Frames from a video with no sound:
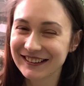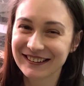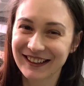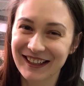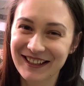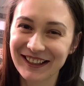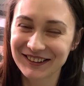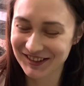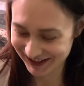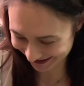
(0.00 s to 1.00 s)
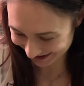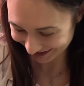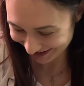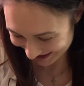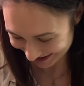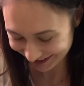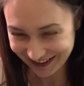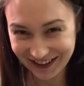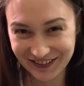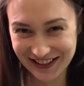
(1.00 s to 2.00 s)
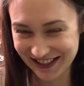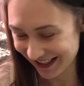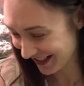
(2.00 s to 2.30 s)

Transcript: Этот таракан тоже стоит 100 евро за